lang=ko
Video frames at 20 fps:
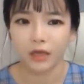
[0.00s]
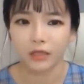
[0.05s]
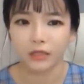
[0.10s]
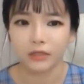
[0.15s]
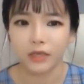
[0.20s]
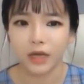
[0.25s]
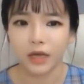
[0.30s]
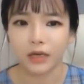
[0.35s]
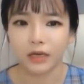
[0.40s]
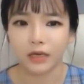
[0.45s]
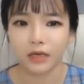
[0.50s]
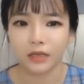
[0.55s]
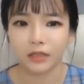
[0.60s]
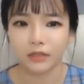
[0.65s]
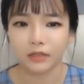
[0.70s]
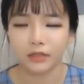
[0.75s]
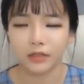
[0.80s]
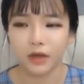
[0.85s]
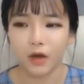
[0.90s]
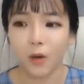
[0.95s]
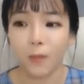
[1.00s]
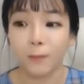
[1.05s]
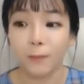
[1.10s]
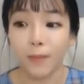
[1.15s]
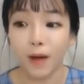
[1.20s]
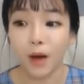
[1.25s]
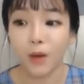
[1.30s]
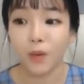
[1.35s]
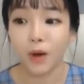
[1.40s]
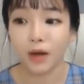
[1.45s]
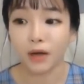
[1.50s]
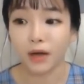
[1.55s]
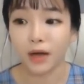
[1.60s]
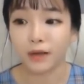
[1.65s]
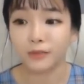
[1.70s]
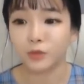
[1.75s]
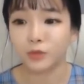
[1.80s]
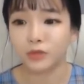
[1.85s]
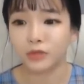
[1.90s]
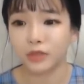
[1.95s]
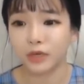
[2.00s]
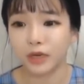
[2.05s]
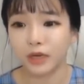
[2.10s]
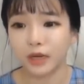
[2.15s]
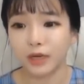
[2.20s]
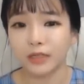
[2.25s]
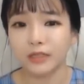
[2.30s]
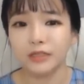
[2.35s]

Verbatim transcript: 자기 이제 엄마와 가족들에게